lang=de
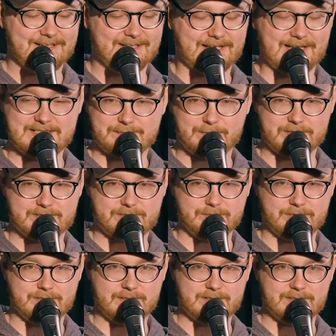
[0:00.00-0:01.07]
äh, rechts wolltest
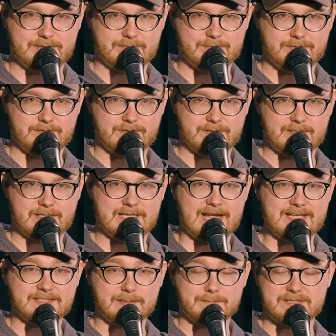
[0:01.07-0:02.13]
du, ne? Die
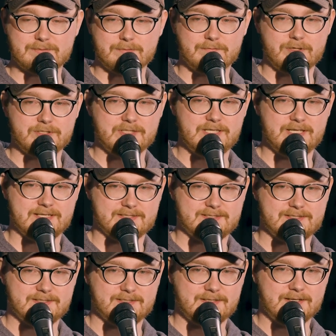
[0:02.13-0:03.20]
leisere Person wollte
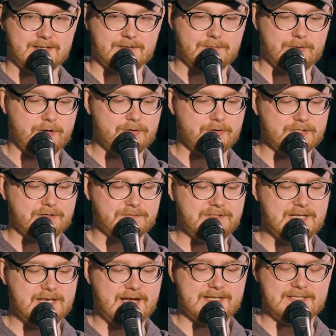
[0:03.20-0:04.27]
links. Wir hören heute auf
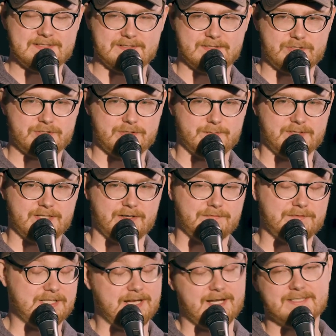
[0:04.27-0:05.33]
die leisen Stimmen, denn
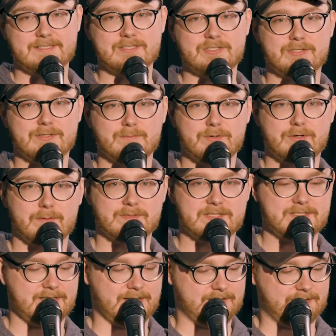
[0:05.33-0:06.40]
auf die leisen Stimmen kommt
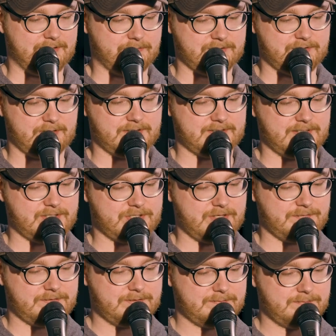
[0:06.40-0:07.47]
es an in unserer
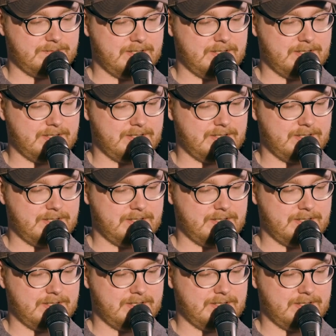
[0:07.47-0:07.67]
Gesellschaft.